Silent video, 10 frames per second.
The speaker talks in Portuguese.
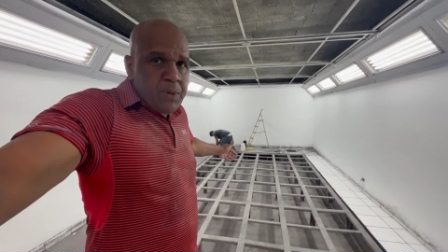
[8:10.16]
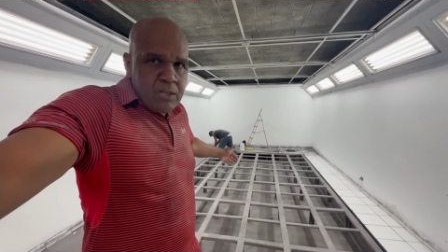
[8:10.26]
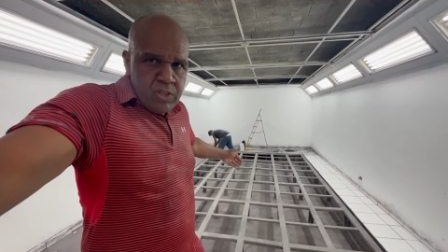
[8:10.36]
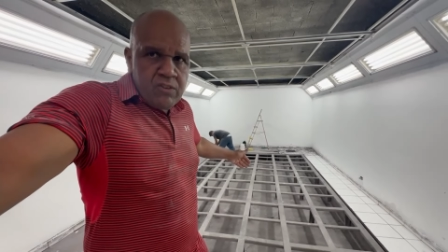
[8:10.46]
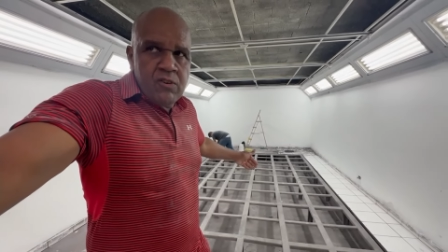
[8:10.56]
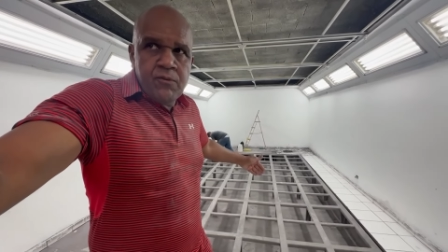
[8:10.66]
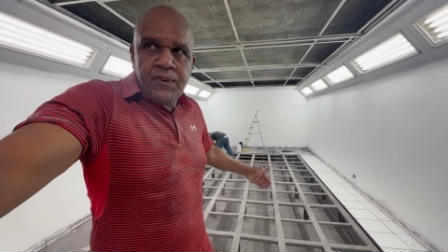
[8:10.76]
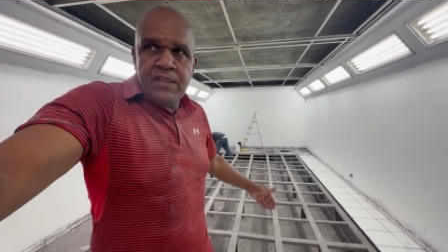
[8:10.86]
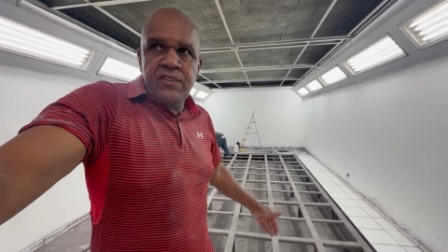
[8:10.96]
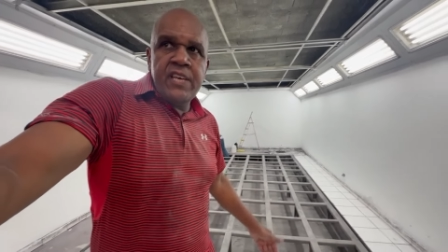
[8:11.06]
que a gente não
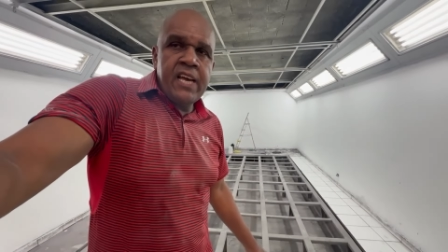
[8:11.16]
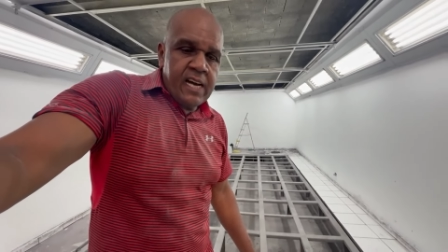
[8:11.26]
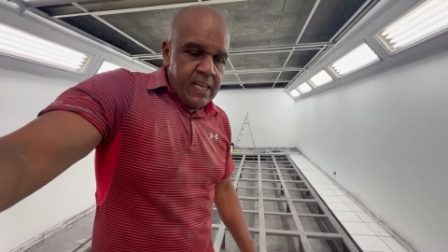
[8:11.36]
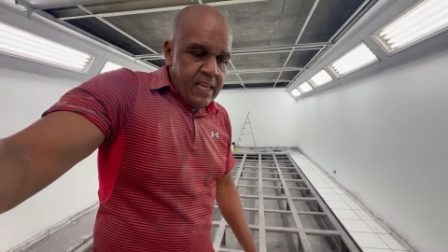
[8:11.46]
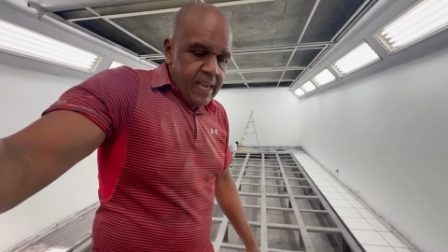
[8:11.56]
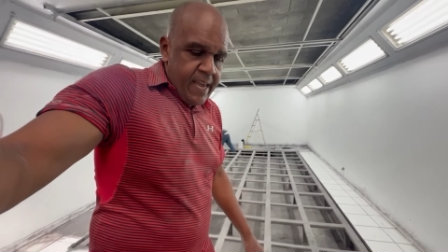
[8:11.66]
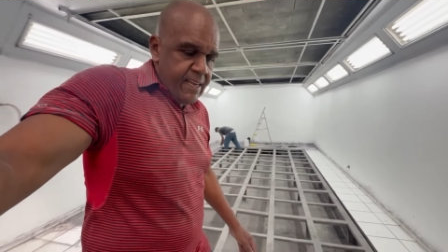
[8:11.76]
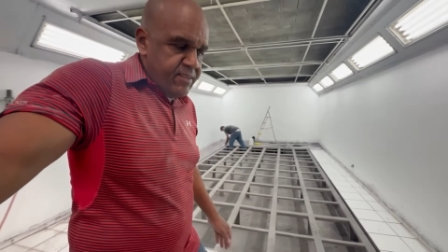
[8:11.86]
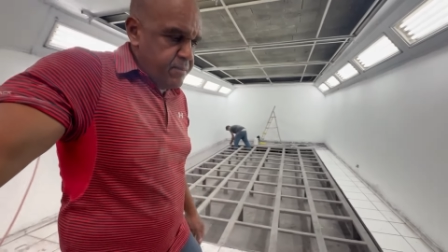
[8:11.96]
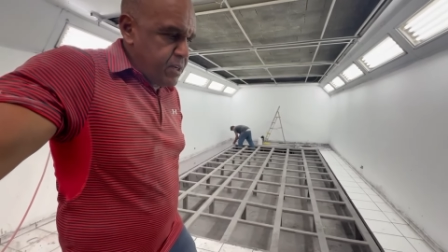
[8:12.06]
fazia
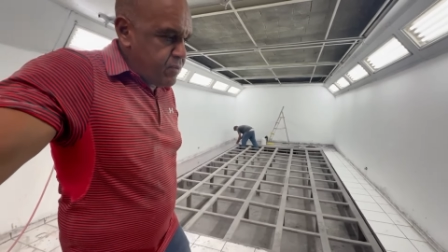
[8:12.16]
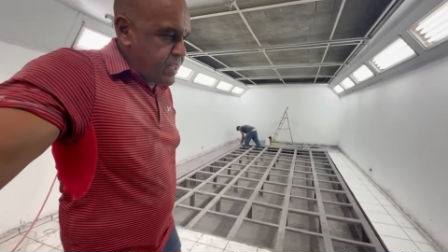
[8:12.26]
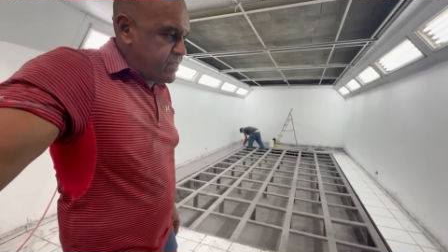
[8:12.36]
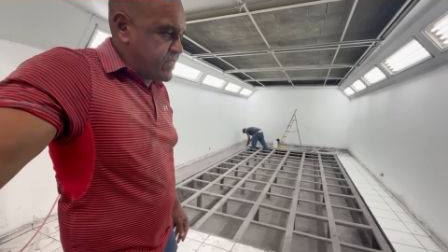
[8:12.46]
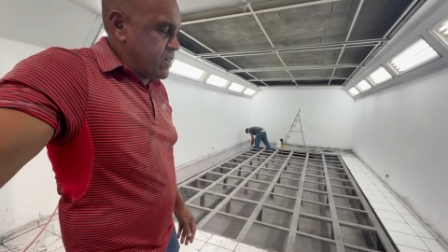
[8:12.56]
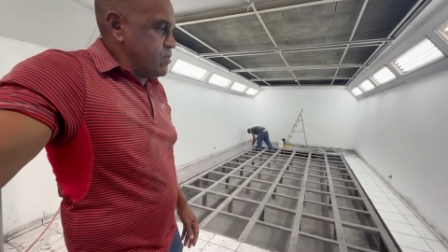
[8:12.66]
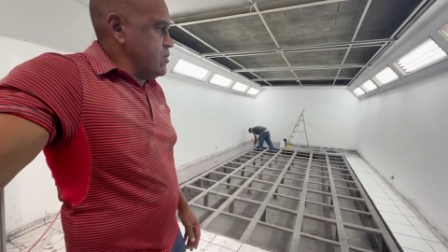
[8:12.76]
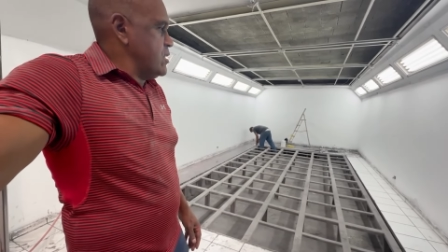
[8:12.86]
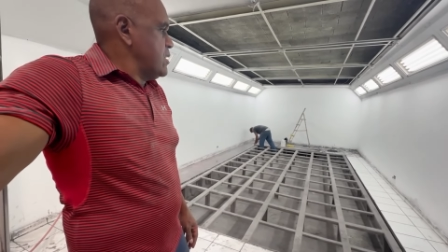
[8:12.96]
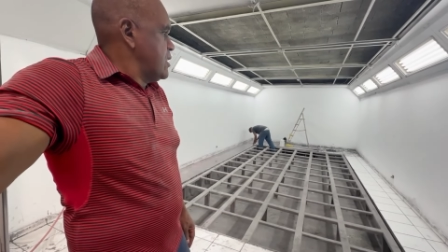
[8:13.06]
essa manutenção.
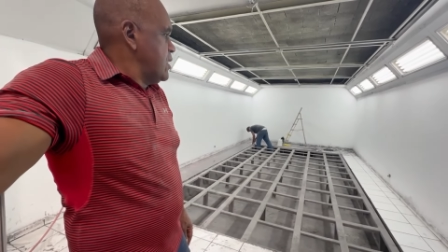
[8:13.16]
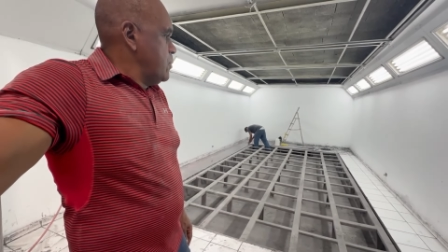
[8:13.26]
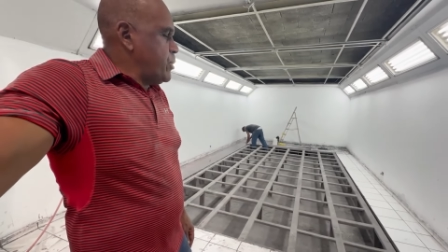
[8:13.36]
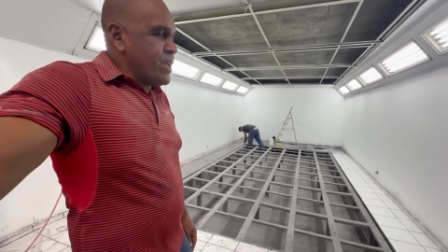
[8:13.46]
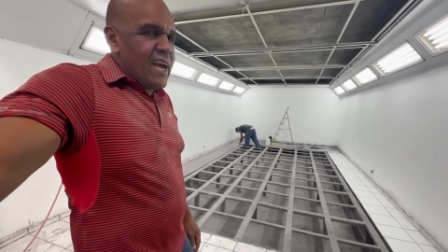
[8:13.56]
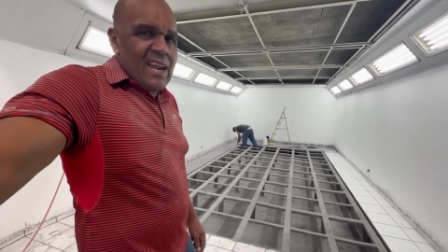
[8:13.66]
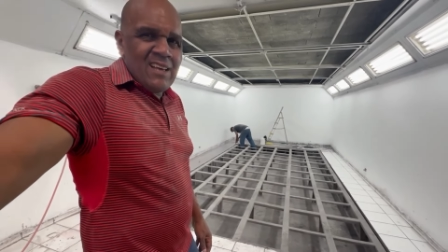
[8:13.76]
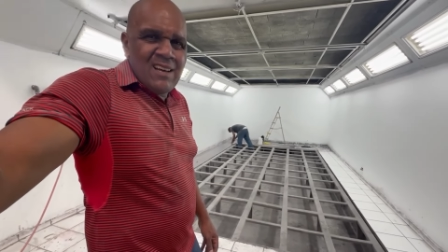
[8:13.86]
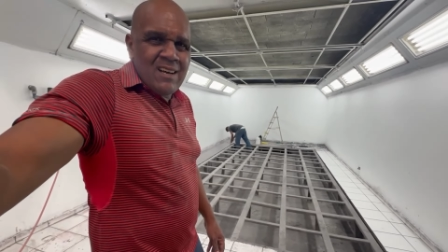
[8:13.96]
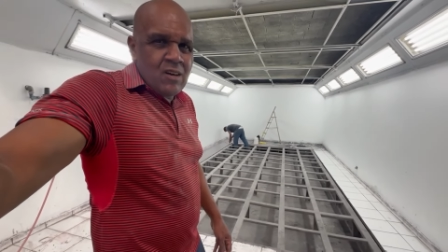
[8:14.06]
Porque
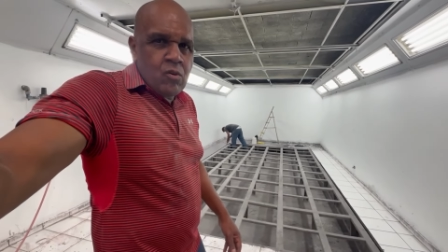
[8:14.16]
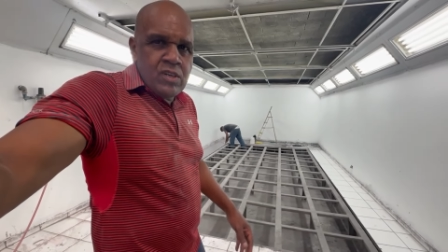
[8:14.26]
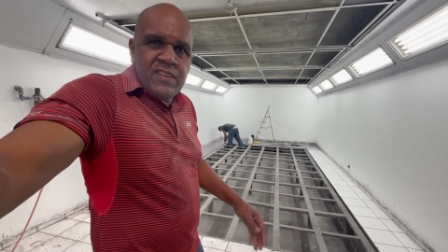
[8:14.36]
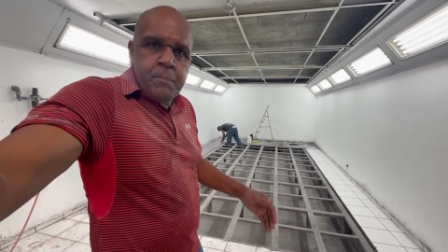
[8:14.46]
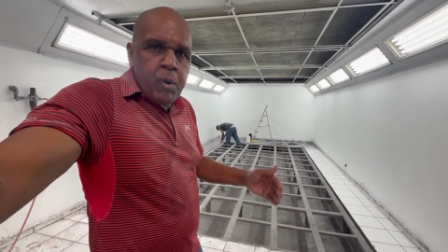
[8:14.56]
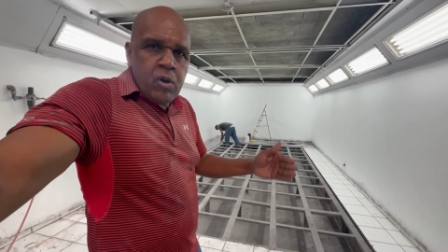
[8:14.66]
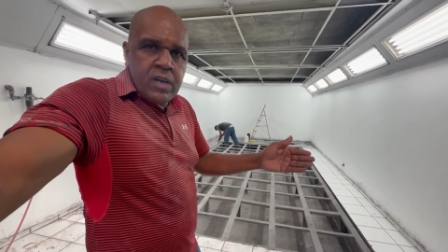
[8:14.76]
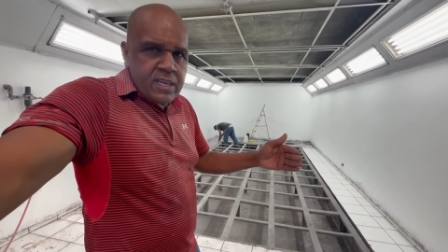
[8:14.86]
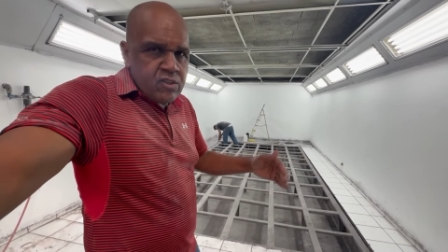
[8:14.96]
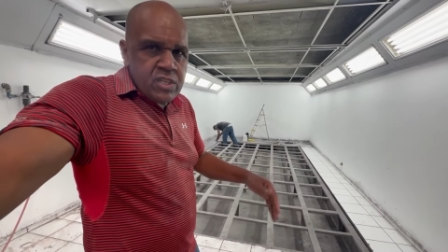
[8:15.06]
era coisa pouca
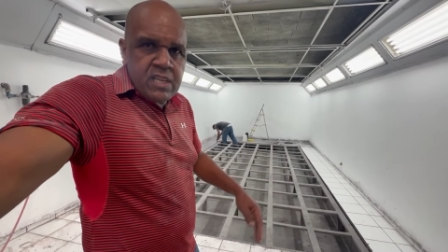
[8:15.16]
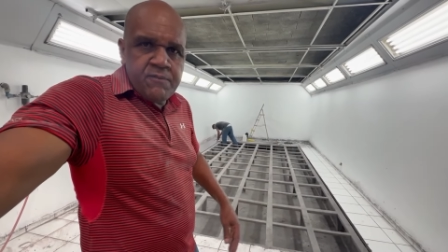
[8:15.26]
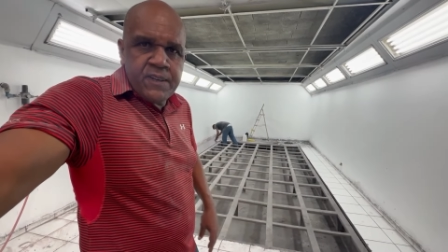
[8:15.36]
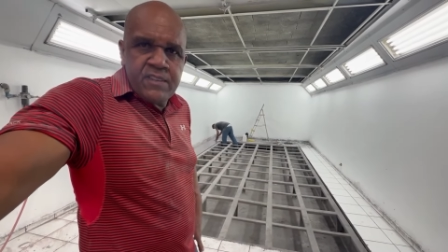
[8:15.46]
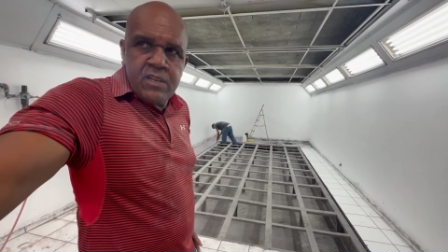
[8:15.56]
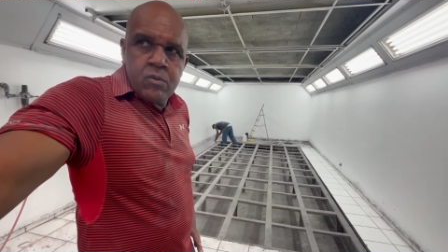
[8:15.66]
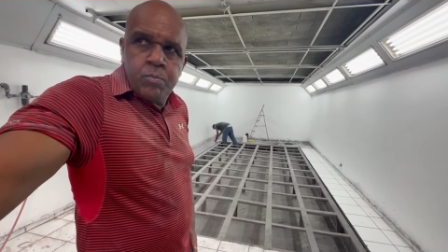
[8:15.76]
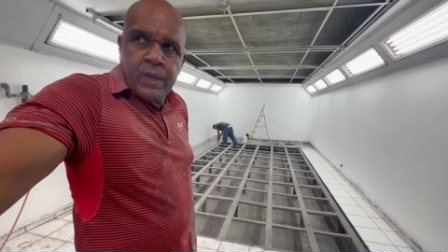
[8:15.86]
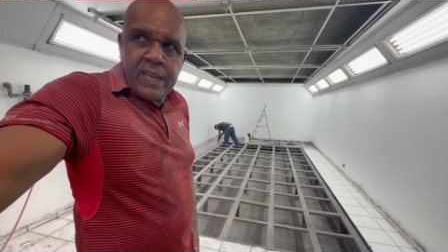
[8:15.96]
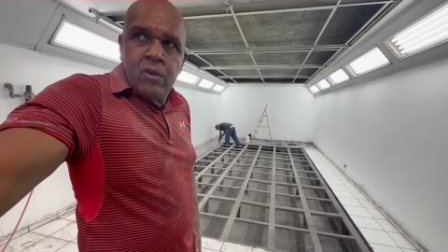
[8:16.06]
que a gente estava
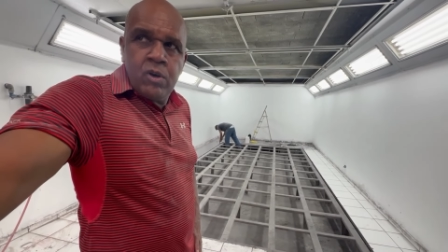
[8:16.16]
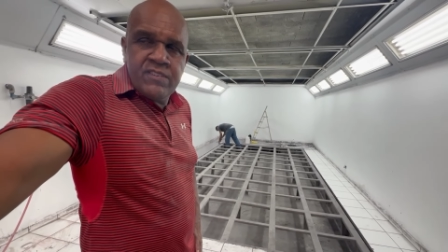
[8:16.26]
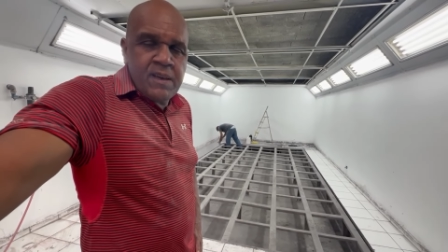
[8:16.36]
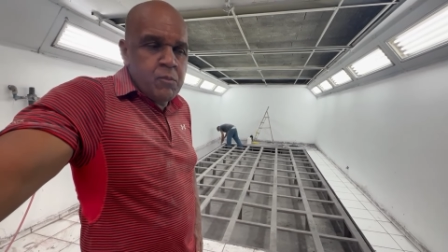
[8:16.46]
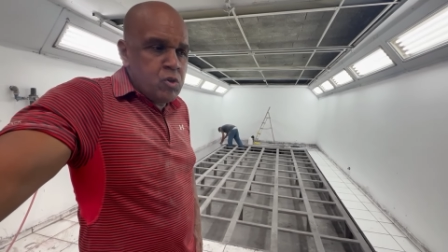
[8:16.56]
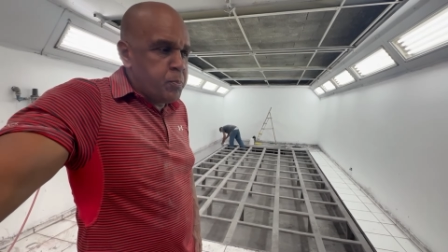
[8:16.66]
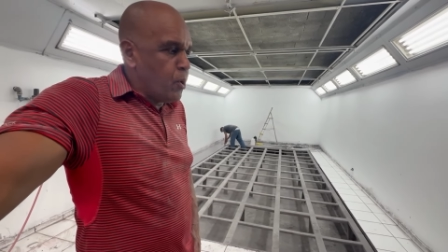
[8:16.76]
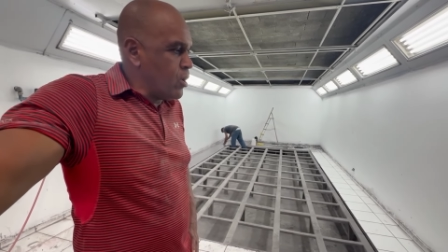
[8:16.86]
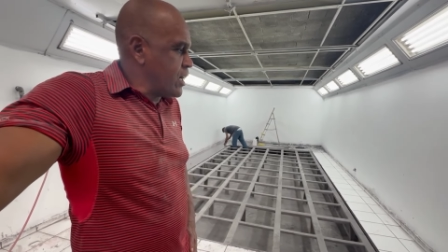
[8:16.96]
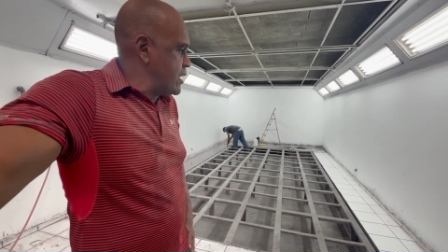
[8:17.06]
fazendo. Era coisa muito
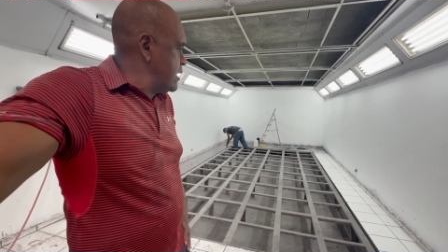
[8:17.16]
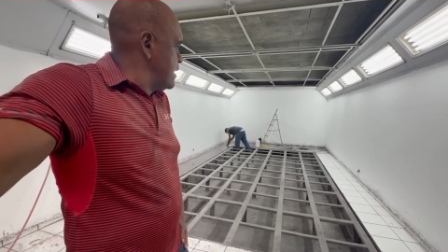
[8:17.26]
pouca